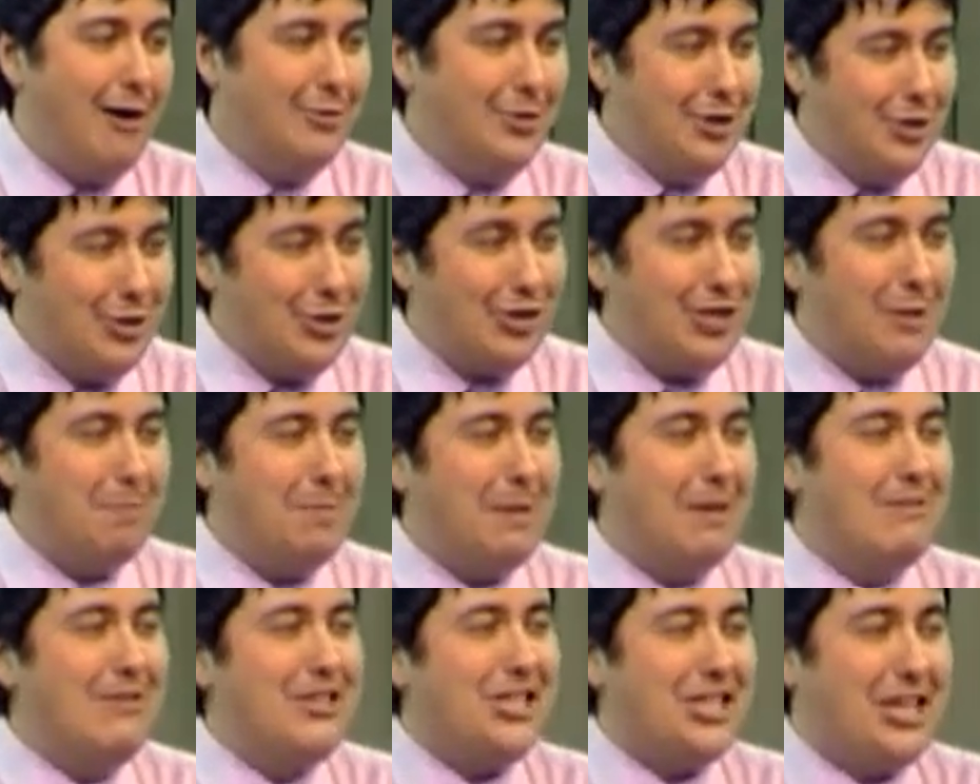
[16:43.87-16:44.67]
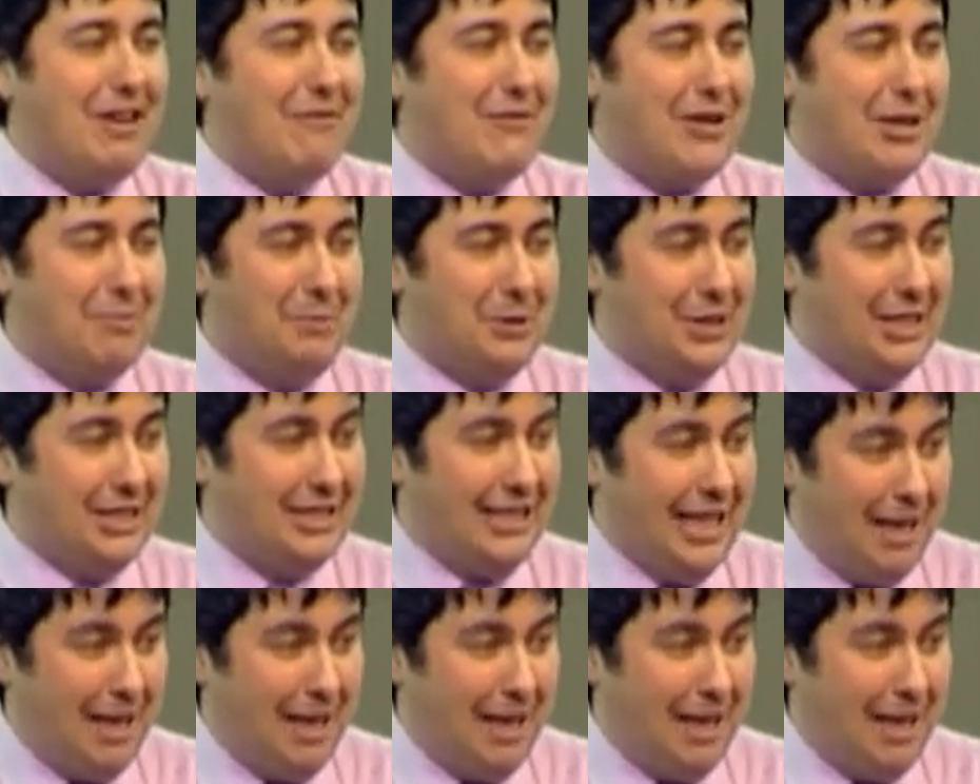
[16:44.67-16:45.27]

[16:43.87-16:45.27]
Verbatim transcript: у них уже привычка выработалась.